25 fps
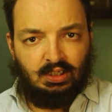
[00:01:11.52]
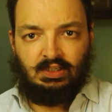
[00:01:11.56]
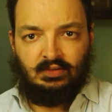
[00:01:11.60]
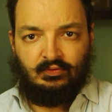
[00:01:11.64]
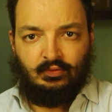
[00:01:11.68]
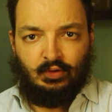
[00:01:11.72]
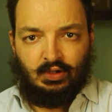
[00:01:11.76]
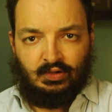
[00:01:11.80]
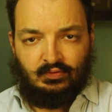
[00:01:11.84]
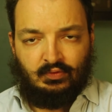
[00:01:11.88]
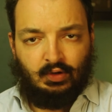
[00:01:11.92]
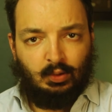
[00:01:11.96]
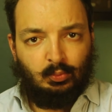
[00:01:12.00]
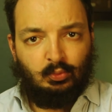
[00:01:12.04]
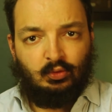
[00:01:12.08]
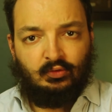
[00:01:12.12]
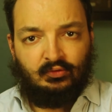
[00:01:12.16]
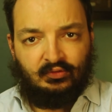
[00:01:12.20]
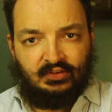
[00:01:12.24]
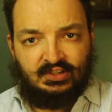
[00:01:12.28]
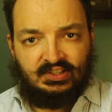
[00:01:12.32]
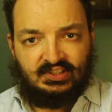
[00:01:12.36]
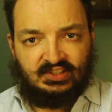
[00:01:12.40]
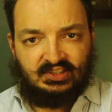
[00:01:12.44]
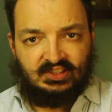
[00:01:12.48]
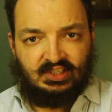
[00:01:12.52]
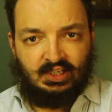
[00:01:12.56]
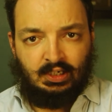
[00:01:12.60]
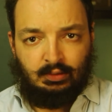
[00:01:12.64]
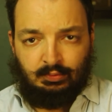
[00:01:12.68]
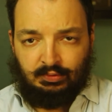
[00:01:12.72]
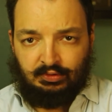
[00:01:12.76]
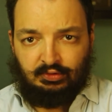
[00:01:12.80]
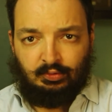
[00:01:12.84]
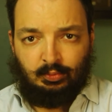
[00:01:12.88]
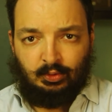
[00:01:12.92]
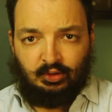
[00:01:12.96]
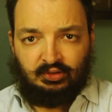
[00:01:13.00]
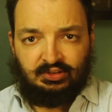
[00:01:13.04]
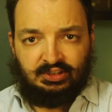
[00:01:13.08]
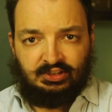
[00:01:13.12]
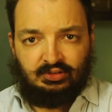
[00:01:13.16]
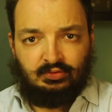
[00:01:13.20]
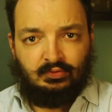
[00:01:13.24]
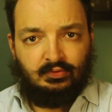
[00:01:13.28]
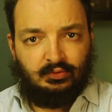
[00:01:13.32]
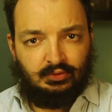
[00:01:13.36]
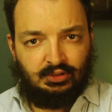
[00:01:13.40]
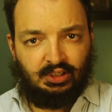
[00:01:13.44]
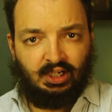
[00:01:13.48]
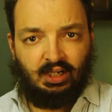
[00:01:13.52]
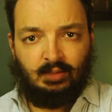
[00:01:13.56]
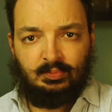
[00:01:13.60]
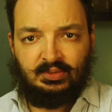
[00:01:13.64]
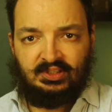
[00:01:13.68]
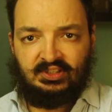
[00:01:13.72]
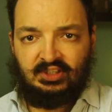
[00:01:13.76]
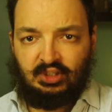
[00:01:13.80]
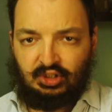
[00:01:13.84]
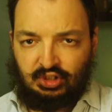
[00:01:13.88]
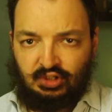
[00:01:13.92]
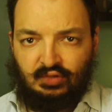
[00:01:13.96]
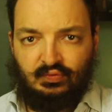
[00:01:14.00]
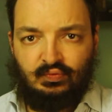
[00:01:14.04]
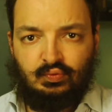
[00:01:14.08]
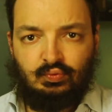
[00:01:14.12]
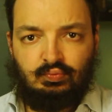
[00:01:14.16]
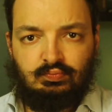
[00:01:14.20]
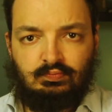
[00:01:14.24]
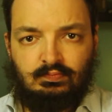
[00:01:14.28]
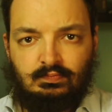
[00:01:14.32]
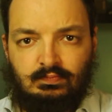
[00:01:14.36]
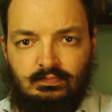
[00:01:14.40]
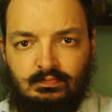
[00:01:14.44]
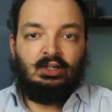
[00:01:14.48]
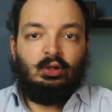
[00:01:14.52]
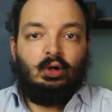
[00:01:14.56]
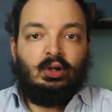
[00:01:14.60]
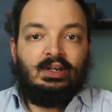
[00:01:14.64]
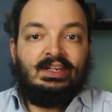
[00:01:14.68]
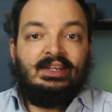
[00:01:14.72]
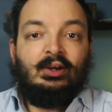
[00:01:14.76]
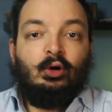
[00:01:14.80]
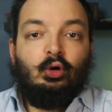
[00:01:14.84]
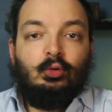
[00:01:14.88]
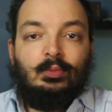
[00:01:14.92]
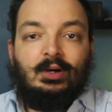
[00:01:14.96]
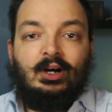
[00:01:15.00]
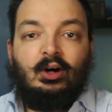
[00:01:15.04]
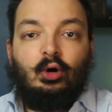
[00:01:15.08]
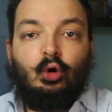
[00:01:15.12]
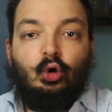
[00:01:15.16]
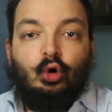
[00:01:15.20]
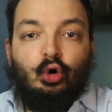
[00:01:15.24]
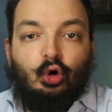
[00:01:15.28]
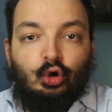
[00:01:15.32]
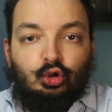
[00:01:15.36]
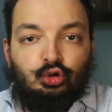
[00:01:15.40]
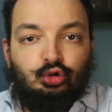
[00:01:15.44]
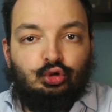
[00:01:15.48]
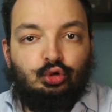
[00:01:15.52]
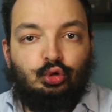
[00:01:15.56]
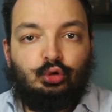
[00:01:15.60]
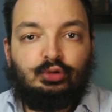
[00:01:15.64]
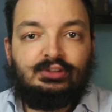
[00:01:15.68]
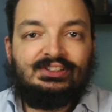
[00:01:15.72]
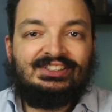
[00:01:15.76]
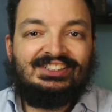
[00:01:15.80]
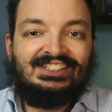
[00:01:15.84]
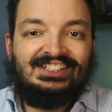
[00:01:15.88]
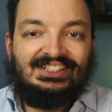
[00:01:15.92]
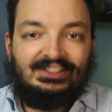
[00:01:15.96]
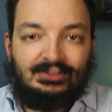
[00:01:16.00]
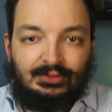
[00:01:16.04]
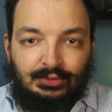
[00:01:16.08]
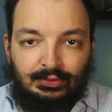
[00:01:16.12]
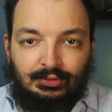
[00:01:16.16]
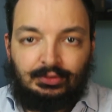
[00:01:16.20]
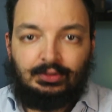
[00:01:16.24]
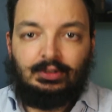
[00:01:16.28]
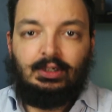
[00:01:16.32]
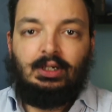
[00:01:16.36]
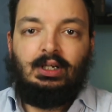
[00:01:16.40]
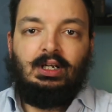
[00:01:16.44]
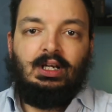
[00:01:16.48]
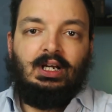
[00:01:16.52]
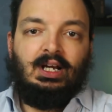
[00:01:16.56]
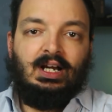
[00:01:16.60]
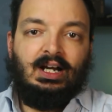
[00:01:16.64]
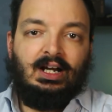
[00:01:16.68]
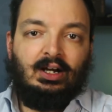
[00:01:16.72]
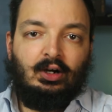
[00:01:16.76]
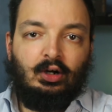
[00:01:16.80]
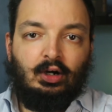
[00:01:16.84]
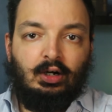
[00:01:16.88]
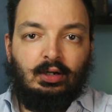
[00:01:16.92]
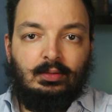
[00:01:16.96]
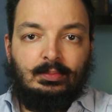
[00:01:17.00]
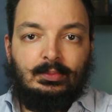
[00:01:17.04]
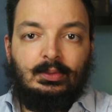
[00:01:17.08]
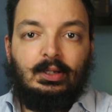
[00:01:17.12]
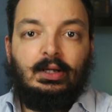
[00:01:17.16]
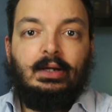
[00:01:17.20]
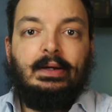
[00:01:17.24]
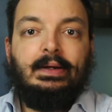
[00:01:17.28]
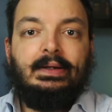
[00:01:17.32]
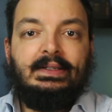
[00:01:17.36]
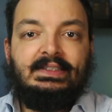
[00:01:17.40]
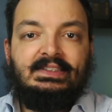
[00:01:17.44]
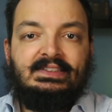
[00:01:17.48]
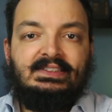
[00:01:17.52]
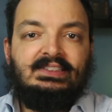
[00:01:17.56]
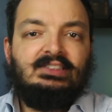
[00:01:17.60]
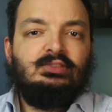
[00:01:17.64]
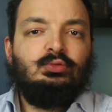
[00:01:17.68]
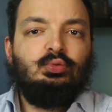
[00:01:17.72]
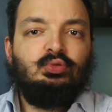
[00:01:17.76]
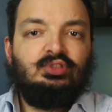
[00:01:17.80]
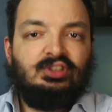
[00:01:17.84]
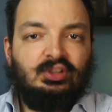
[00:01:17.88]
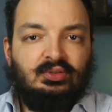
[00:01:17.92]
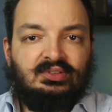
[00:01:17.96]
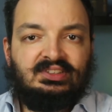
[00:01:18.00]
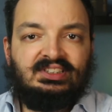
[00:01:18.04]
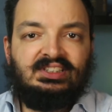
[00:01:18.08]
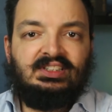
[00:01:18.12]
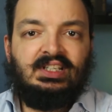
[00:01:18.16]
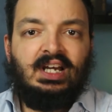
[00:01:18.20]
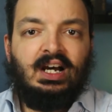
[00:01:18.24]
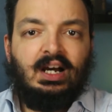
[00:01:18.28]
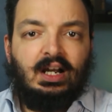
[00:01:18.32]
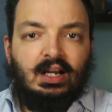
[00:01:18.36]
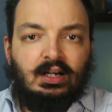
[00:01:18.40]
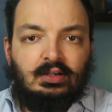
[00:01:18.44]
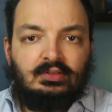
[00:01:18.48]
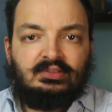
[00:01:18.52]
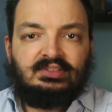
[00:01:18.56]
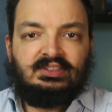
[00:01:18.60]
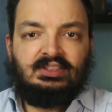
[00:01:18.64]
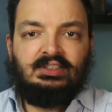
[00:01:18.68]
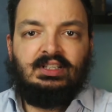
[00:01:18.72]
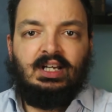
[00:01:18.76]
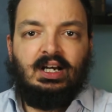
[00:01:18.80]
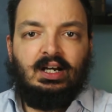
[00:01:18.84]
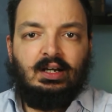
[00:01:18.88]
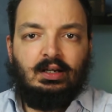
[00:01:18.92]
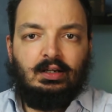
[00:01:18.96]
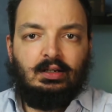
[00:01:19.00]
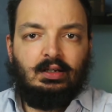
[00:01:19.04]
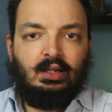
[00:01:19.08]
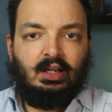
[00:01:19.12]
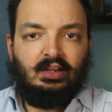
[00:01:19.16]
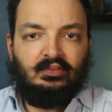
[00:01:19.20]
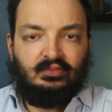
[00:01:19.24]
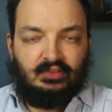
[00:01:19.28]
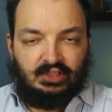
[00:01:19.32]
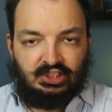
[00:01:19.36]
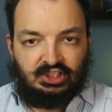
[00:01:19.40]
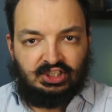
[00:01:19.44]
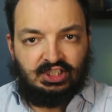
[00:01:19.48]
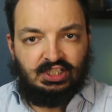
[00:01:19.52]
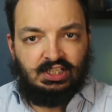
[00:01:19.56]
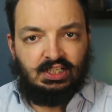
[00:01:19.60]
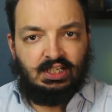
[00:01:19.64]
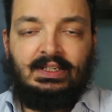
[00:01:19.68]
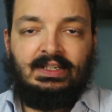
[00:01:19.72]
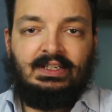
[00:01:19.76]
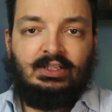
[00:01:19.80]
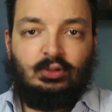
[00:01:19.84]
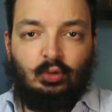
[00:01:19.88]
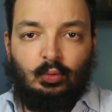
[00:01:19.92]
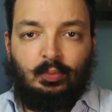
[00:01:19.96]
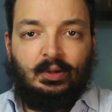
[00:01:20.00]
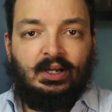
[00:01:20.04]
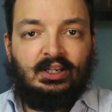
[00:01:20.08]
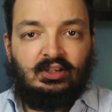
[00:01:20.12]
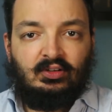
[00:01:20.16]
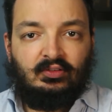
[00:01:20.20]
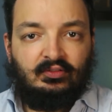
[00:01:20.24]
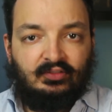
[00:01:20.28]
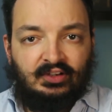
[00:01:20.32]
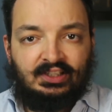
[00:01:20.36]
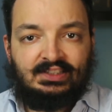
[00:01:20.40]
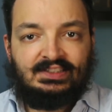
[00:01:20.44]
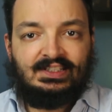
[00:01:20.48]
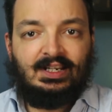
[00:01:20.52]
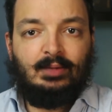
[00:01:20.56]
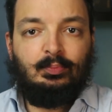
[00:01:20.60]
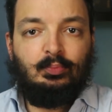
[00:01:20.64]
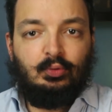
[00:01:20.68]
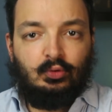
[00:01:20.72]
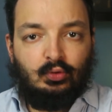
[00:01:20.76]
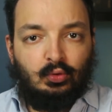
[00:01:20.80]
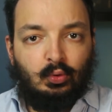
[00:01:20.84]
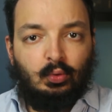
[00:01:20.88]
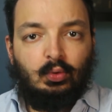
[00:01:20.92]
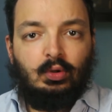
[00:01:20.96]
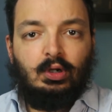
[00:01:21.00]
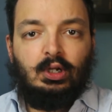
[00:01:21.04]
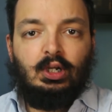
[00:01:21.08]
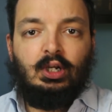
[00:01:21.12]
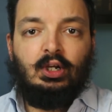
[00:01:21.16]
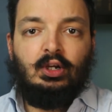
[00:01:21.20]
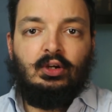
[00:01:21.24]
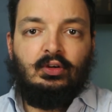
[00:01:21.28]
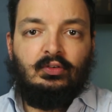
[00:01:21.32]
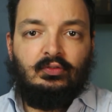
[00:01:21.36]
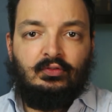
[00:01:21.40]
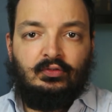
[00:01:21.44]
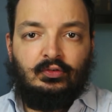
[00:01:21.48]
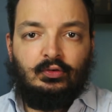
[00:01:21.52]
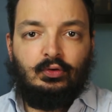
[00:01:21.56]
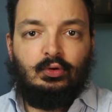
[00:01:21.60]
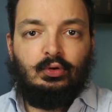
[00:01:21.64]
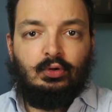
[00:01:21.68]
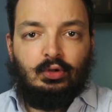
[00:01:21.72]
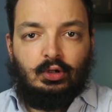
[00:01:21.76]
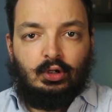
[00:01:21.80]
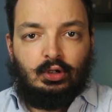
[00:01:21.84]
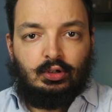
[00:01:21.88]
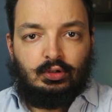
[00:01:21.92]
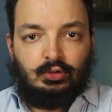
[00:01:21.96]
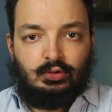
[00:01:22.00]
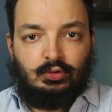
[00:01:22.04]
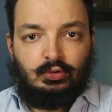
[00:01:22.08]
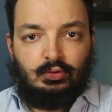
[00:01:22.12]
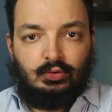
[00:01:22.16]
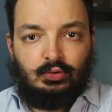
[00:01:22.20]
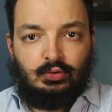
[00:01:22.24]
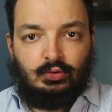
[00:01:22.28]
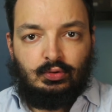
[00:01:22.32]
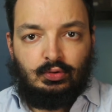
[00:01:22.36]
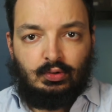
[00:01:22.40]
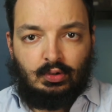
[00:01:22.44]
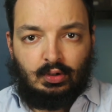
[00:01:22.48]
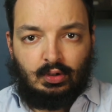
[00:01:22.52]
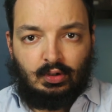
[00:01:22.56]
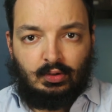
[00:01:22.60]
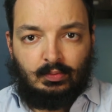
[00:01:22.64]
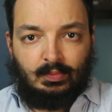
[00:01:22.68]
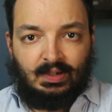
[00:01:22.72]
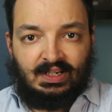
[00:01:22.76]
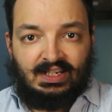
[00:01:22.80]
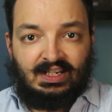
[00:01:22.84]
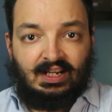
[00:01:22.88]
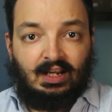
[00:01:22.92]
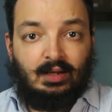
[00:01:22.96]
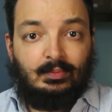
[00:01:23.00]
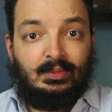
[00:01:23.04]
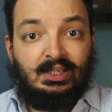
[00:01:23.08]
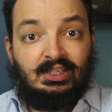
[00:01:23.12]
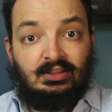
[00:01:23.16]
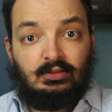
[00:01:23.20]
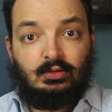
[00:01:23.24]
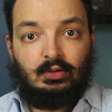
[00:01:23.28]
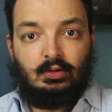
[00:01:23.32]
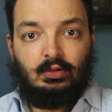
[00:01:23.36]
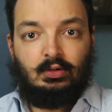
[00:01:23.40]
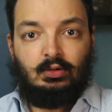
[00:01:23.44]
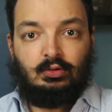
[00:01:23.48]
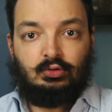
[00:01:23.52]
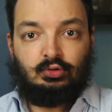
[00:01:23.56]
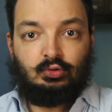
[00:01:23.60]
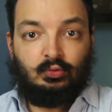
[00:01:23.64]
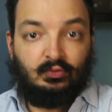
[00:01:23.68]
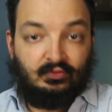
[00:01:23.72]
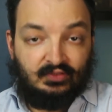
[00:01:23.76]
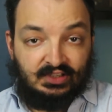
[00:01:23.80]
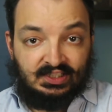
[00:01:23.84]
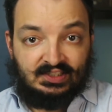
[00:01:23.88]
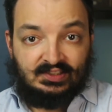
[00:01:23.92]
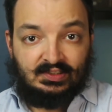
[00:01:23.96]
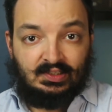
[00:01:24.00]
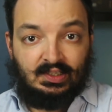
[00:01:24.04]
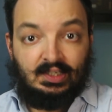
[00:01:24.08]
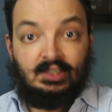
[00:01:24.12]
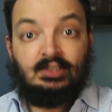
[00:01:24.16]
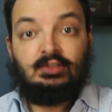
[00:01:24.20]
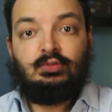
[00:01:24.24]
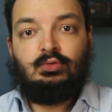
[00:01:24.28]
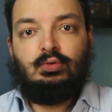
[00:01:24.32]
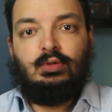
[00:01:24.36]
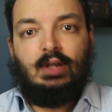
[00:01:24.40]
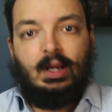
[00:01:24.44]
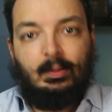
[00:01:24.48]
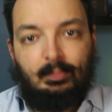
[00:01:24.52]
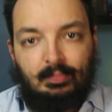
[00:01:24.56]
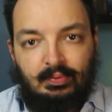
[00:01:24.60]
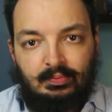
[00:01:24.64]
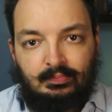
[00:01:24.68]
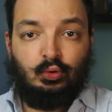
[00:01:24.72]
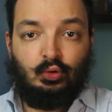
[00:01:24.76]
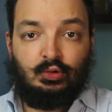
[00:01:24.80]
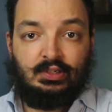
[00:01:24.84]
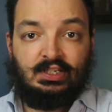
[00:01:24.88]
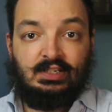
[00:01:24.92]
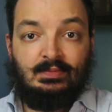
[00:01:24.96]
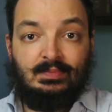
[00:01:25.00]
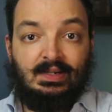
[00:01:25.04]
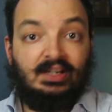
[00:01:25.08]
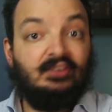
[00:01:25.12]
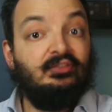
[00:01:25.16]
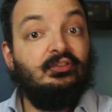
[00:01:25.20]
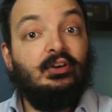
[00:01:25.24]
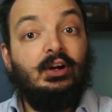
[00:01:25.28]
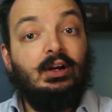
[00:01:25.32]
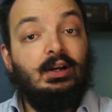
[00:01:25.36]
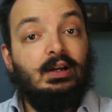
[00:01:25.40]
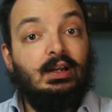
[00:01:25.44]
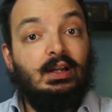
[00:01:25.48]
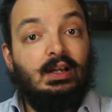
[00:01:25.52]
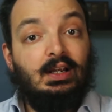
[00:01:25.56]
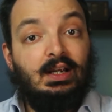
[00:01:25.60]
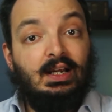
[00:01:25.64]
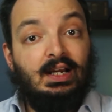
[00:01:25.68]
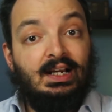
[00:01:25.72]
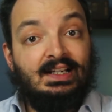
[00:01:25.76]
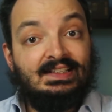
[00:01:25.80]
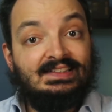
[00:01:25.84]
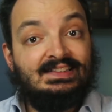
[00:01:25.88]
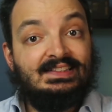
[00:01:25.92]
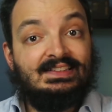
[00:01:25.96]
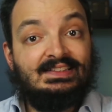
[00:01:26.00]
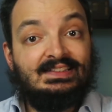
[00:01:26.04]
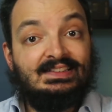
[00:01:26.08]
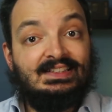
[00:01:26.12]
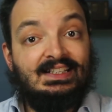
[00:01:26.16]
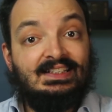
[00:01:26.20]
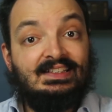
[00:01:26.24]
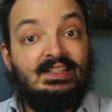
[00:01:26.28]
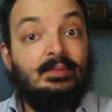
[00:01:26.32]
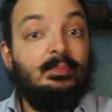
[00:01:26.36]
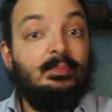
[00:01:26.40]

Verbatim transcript: Il faut aller voir mon fils et lui demander de venir habiter chez vous. Alors les Romains retournent chez eux à Rome, euh, ils disent tout ça au Sénat, le Sénat euh, réfléchit et ils comprennent en fait qu'Apollon veut que euh, bah, ramène son fils Esculape pour qu'il mette fin à cette